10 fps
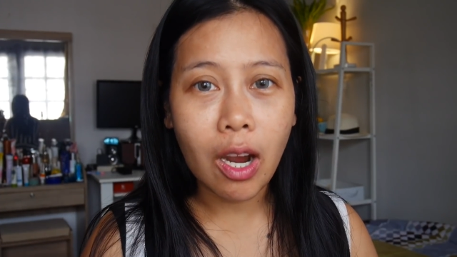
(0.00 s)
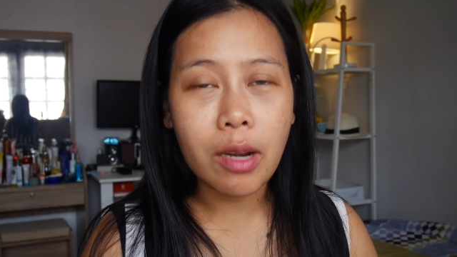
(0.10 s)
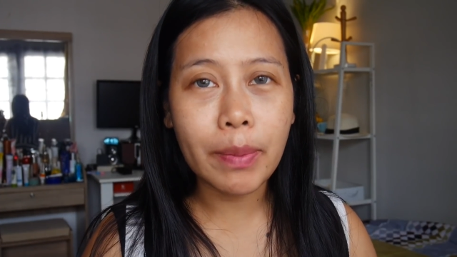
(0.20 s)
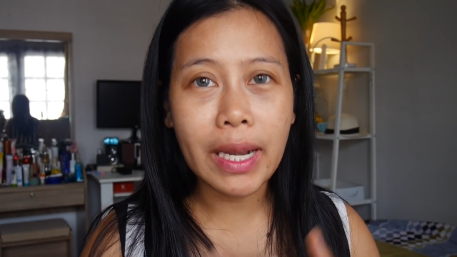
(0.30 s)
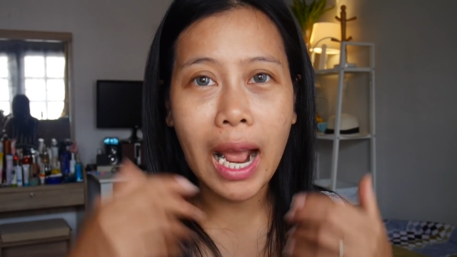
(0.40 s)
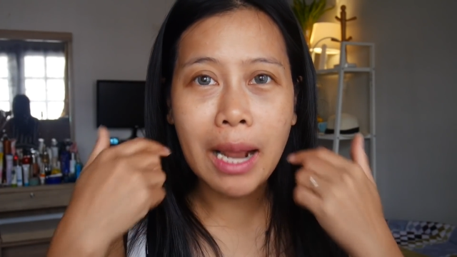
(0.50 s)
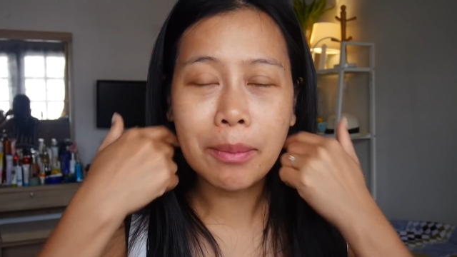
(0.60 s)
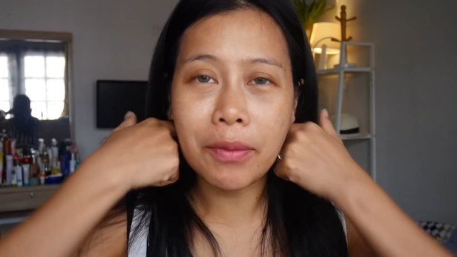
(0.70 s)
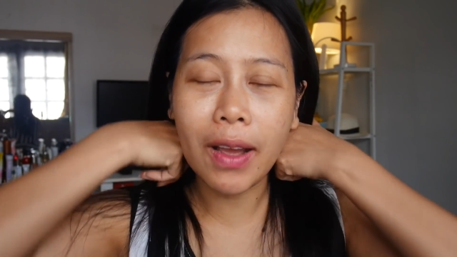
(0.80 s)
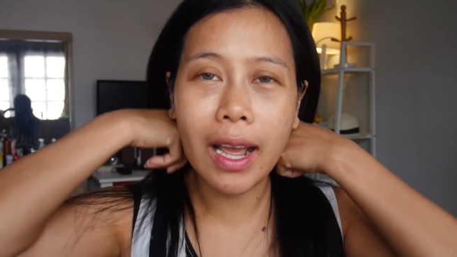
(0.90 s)
ค่อนไปทาง
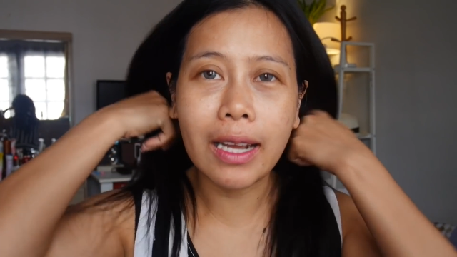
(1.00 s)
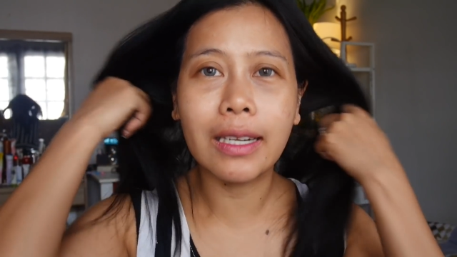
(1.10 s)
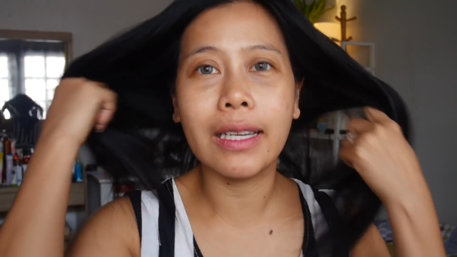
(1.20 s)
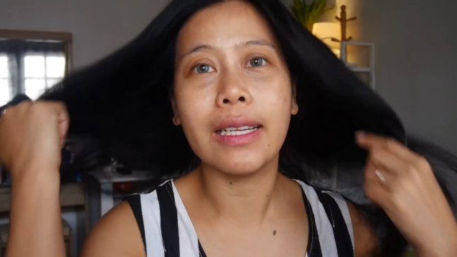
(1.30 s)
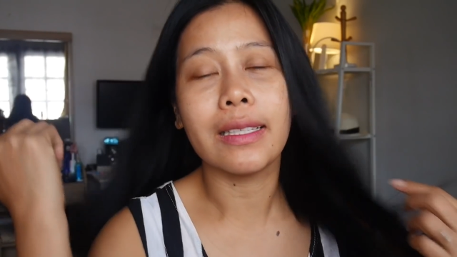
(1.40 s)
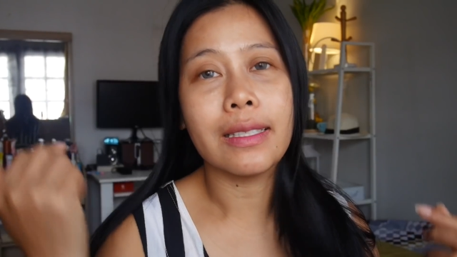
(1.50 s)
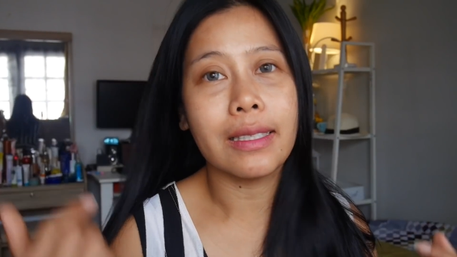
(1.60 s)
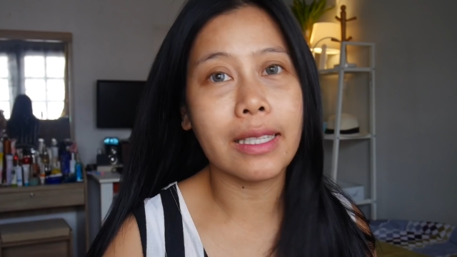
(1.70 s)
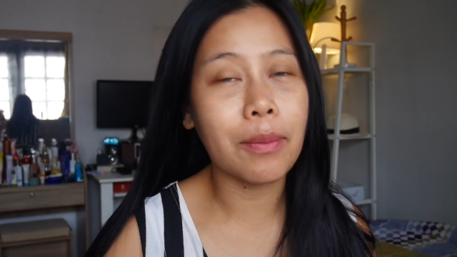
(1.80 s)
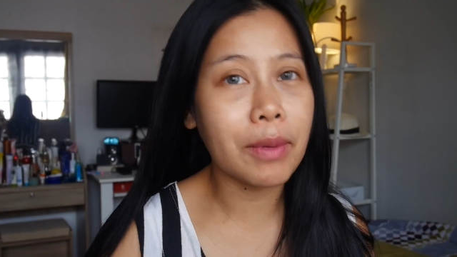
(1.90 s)
แบบว่าเฮ้ย
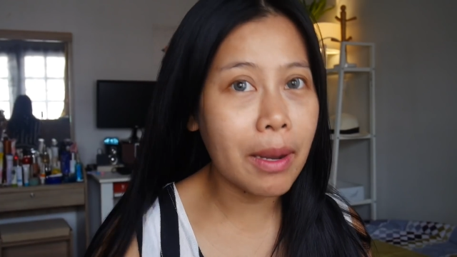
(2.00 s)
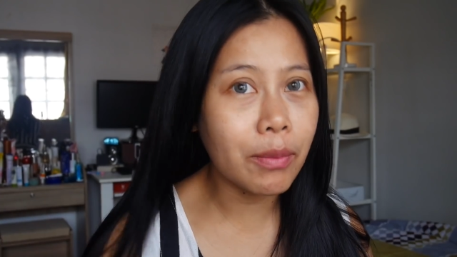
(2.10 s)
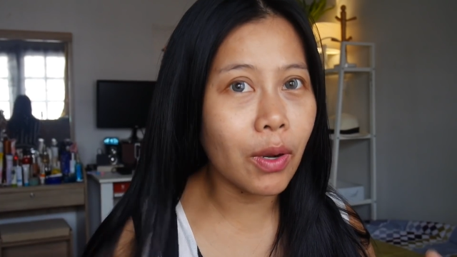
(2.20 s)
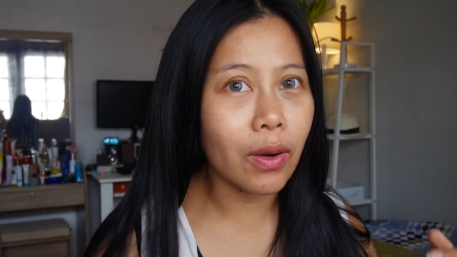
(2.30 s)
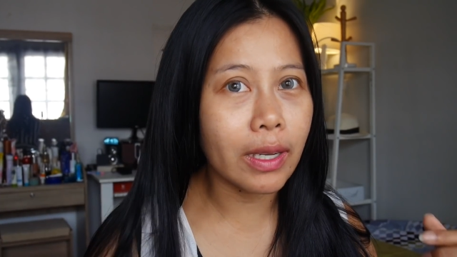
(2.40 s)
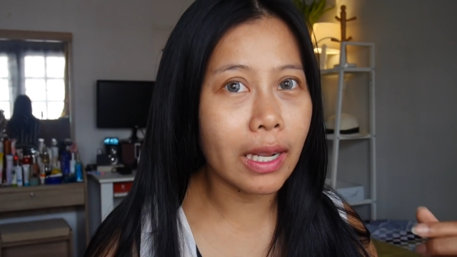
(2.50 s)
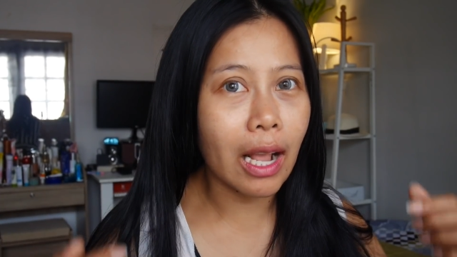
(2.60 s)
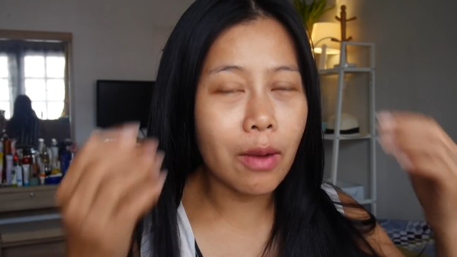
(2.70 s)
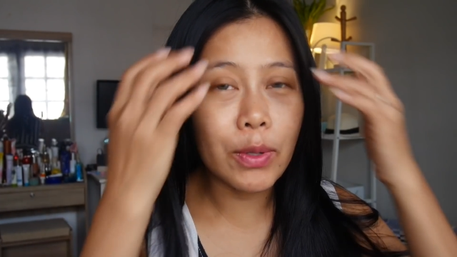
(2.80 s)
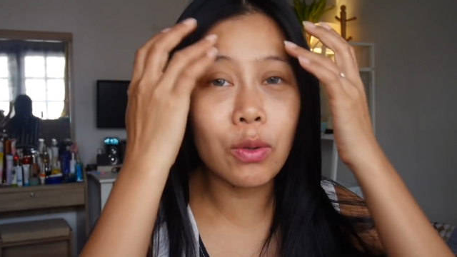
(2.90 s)
จะเข้มๆหน่อยนะ
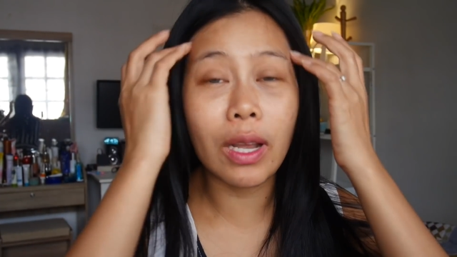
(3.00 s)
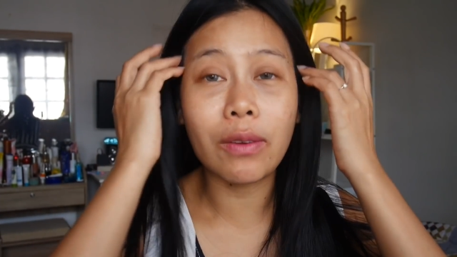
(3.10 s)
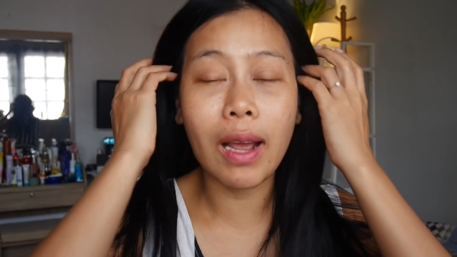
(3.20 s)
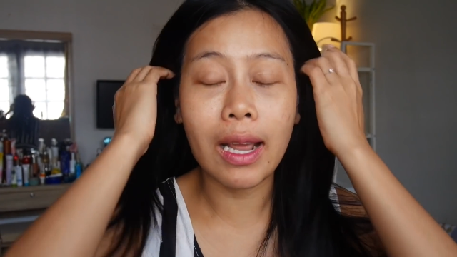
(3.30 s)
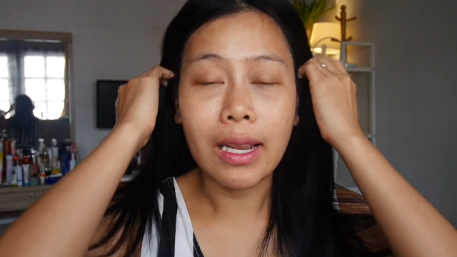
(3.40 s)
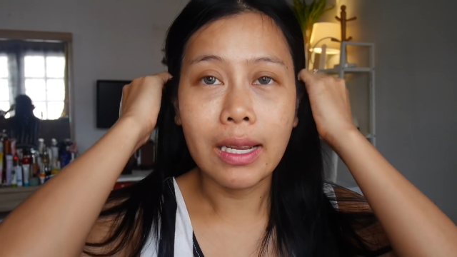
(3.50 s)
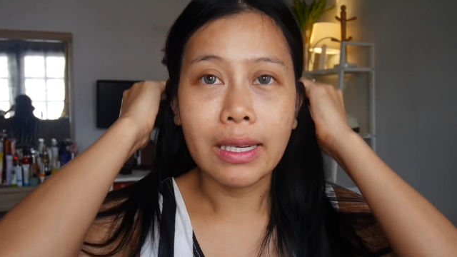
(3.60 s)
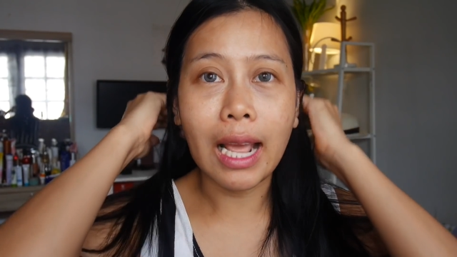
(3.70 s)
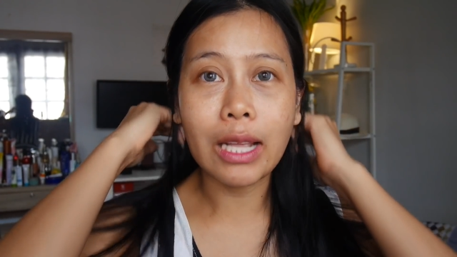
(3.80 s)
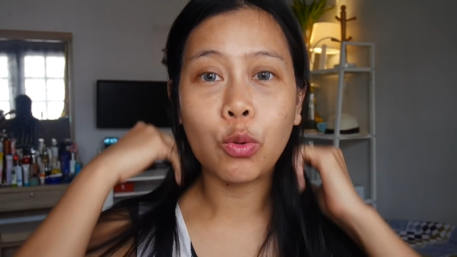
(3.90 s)
คะก็มาดูกันว่า
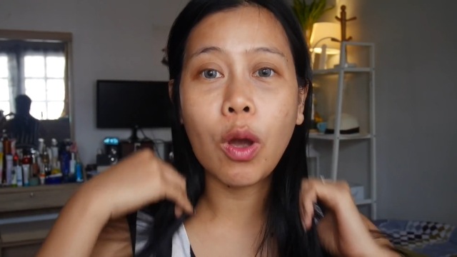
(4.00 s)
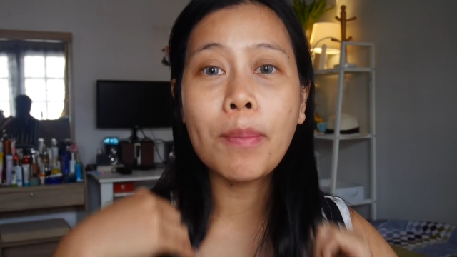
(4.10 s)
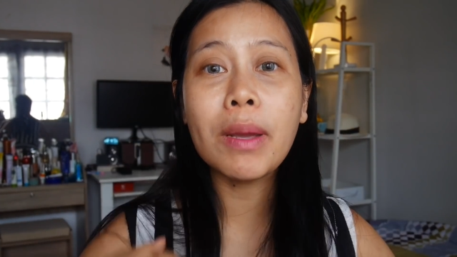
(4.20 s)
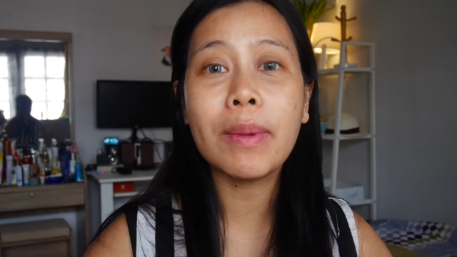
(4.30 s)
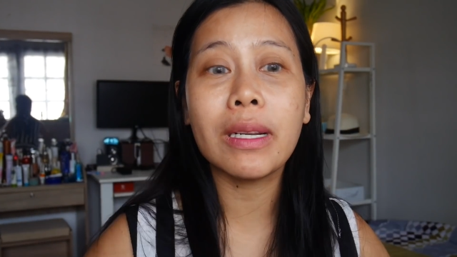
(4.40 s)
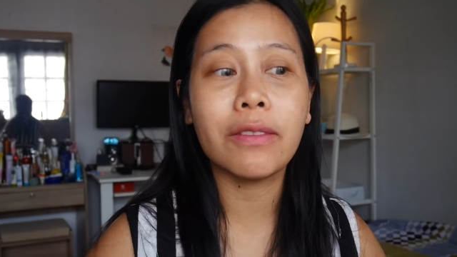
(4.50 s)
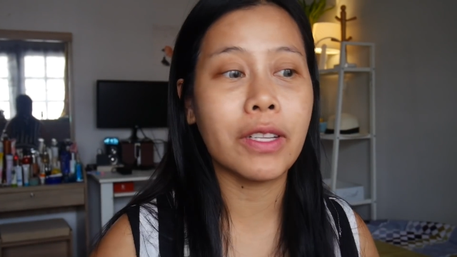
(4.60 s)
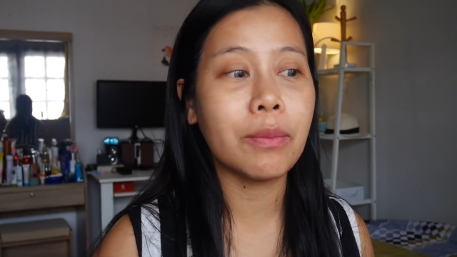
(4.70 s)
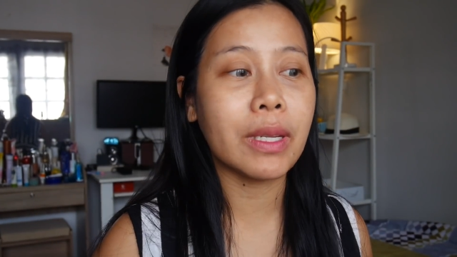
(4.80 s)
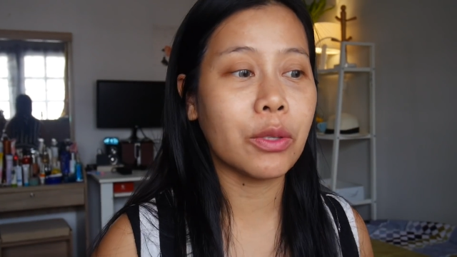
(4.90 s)
ถ้าตัว Maybelline
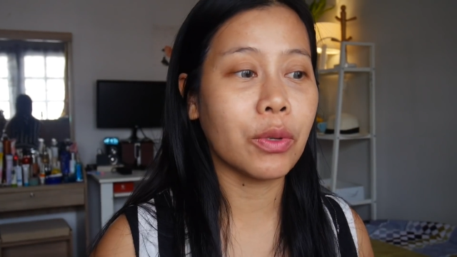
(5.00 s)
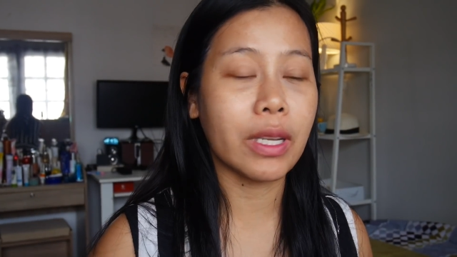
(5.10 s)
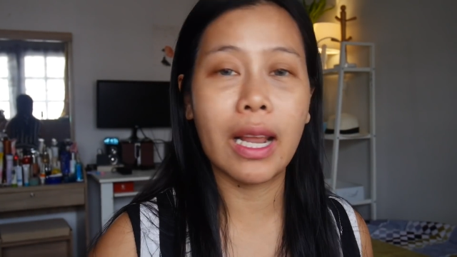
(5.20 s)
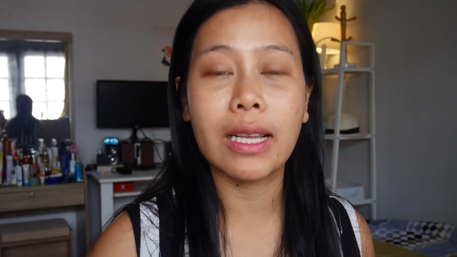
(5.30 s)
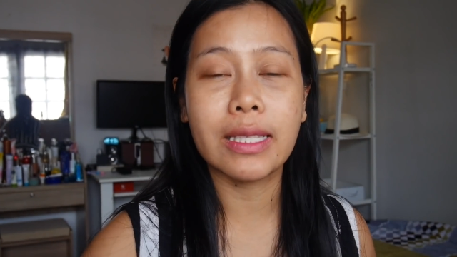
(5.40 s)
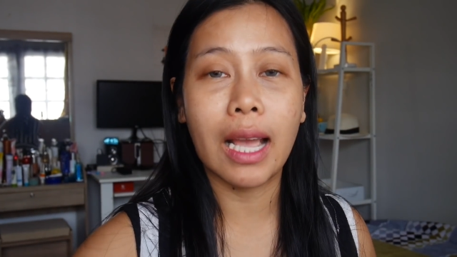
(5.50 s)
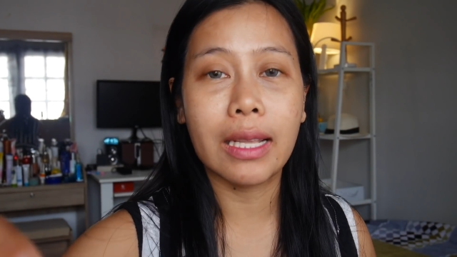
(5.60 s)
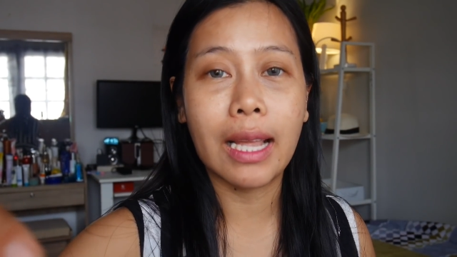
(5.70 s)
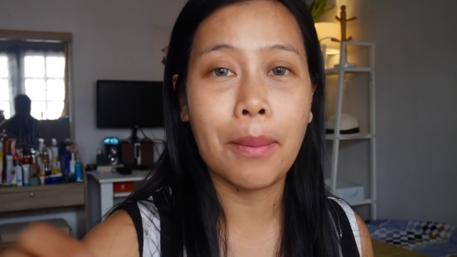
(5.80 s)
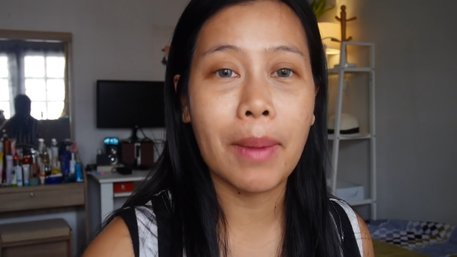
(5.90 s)
Fit Me ตัวนี้เนี่ยจะ
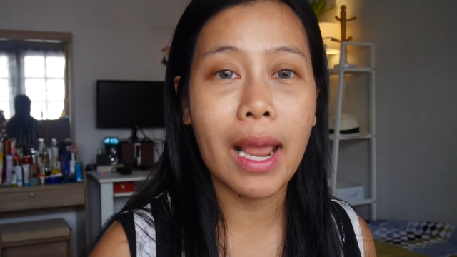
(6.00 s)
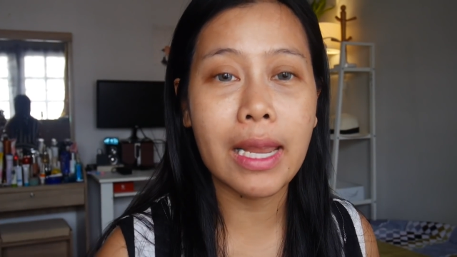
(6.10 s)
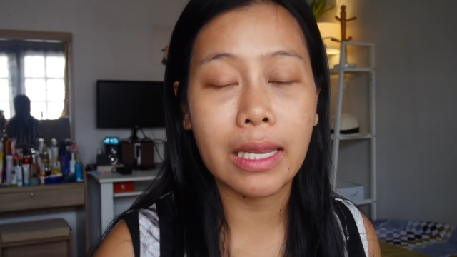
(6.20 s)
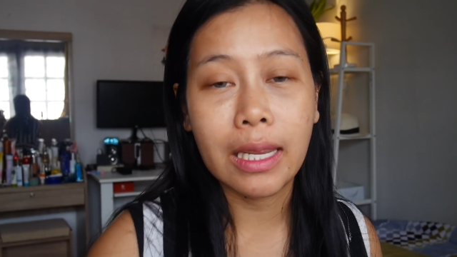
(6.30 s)
ทำให้